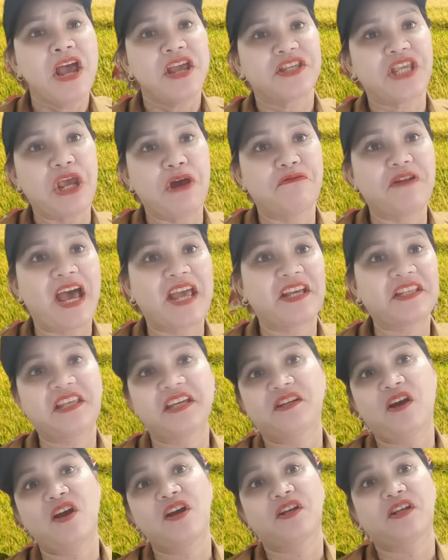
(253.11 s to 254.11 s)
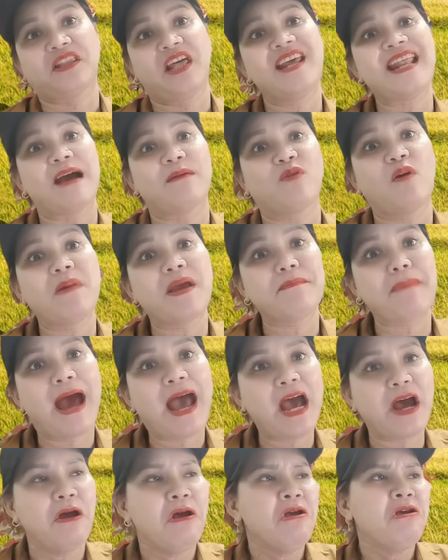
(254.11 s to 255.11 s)
chiều nay thấy có thế nào có mấy
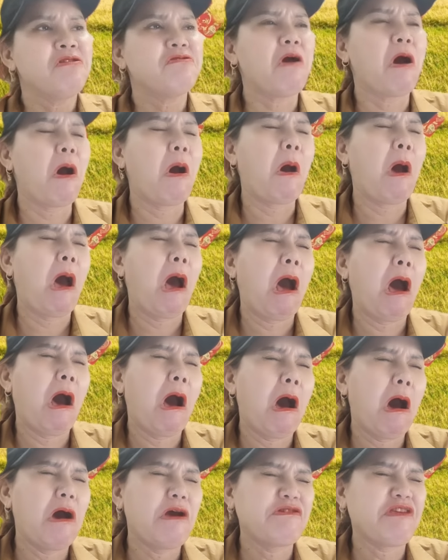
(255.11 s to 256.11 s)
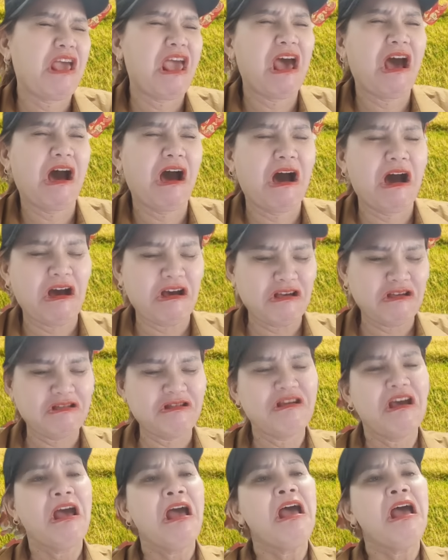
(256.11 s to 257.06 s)
má rồi ơi ve ơi